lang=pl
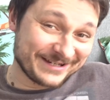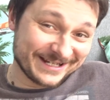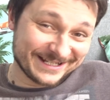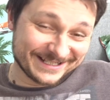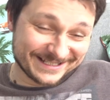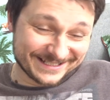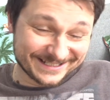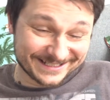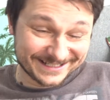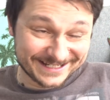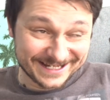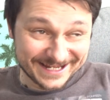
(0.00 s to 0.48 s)

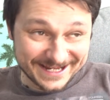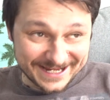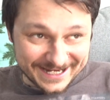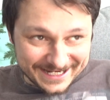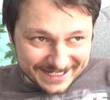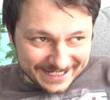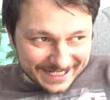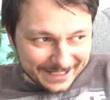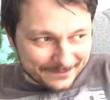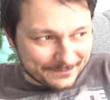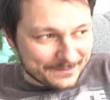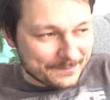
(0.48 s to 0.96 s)
więc
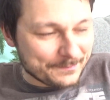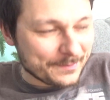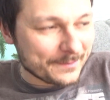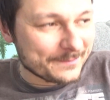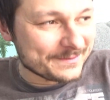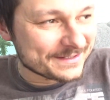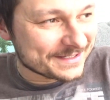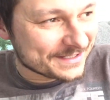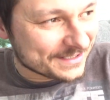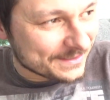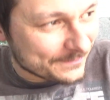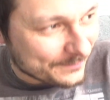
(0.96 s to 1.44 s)
jakby
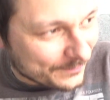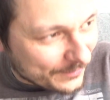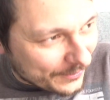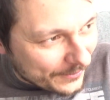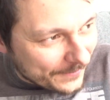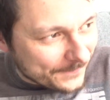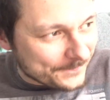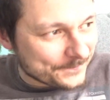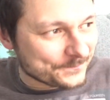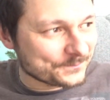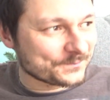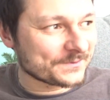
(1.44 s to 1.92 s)
pomysł
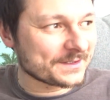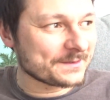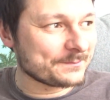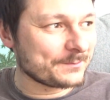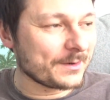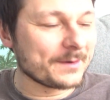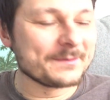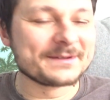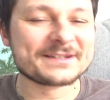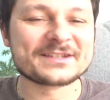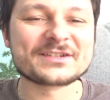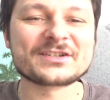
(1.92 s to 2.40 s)
szybko, mm,
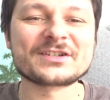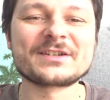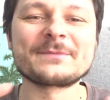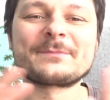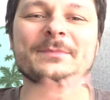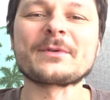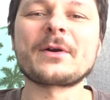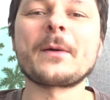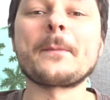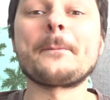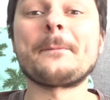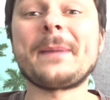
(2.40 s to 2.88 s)
pomysł
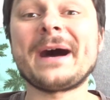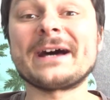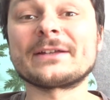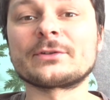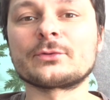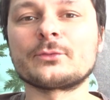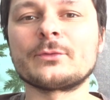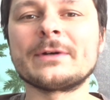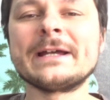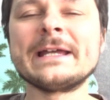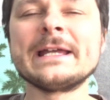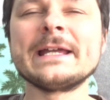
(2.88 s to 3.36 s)
szybko
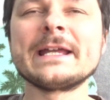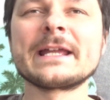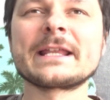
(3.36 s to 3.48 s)
padł.